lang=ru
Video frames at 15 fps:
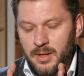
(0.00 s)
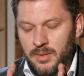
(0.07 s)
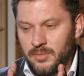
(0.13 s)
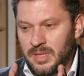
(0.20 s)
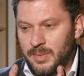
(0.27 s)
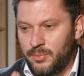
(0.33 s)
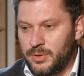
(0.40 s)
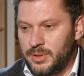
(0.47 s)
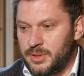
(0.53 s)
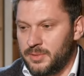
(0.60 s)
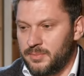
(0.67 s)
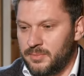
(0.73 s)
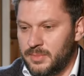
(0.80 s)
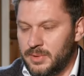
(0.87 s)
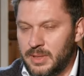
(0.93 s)
ну,
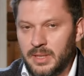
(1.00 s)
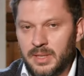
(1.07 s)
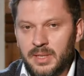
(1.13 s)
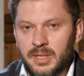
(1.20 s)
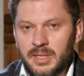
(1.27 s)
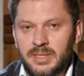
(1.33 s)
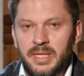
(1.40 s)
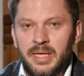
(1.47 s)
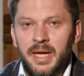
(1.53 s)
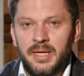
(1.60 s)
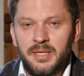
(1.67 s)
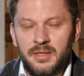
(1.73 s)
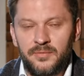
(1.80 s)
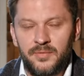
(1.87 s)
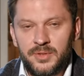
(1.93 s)
допустим, на
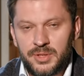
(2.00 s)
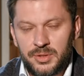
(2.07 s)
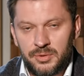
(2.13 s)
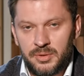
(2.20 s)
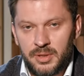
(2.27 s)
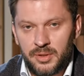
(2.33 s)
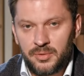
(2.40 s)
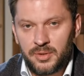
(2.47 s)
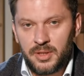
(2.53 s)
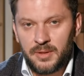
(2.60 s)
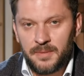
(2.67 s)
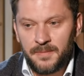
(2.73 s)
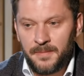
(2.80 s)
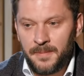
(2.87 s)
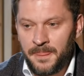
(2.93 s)
расстоянии вытянутой
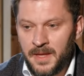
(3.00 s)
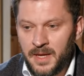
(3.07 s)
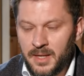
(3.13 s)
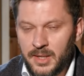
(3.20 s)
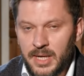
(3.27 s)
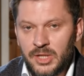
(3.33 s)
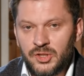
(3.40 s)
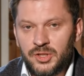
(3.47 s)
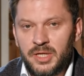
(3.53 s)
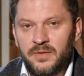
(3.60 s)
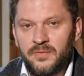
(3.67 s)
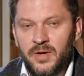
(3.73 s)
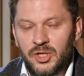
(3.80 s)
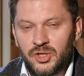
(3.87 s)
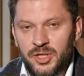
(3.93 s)
руки,
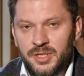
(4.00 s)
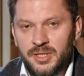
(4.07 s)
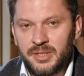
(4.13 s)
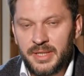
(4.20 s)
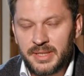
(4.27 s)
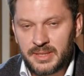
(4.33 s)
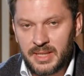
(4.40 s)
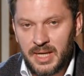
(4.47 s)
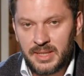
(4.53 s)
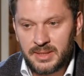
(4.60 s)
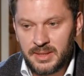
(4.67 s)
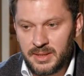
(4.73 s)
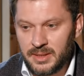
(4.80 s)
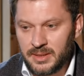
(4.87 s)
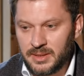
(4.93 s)
каждая ваша
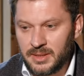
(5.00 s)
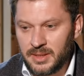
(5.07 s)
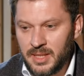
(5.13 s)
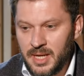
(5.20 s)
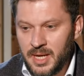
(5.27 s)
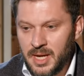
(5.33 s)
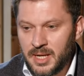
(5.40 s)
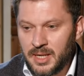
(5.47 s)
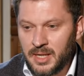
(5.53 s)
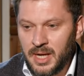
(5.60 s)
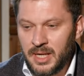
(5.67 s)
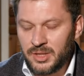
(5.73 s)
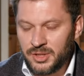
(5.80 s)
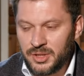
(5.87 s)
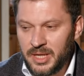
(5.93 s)
недосказанность,
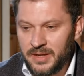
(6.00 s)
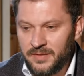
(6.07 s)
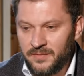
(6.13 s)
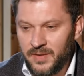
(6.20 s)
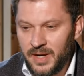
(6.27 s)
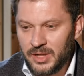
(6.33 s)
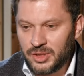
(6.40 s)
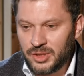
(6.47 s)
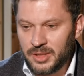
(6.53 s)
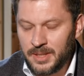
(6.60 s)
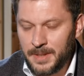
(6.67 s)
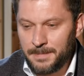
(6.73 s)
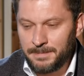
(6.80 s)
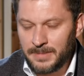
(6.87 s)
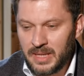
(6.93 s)
каждая
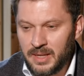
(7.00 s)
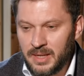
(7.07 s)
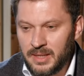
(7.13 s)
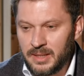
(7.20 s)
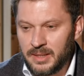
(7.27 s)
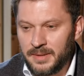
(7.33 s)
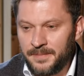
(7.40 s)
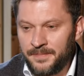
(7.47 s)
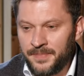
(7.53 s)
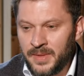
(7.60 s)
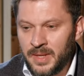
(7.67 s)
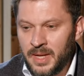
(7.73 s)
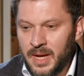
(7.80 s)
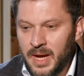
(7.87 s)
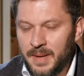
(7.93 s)
ваша э,
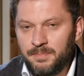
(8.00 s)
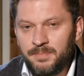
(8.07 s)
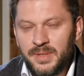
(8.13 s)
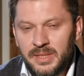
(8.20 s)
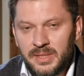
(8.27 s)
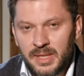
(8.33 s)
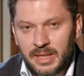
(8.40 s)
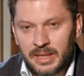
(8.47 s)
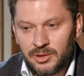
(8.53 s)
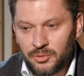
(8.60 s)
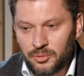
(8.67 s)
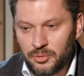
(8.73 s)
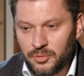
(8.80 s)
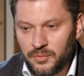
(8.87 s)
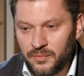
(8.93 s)
обида,
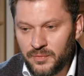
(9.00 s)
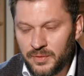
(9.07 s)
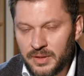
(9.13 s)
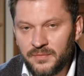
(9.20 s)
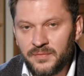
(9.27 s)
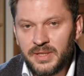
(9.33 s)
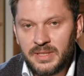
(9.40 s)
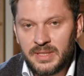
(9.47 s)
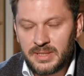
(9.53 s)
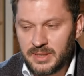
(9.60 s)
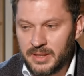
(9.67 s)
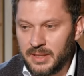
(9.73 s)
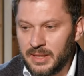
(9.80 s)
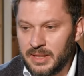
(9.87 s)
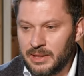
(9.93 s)
которую вы
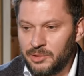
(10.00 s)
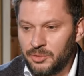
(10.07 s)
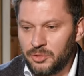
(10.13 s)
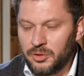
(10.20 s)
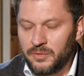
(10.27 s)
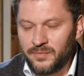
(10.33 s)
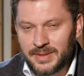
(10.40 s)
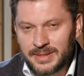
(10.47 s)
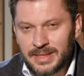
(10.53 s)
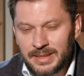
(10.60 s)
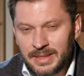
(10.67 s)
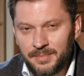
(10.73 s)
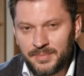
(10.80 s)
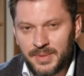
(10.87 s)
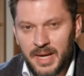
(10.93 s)
вытеснили, которую вы
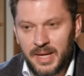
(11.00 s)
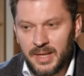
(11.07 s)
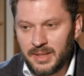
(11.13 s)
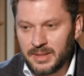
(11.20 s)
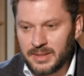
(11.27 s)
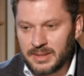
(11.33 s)
затоптали,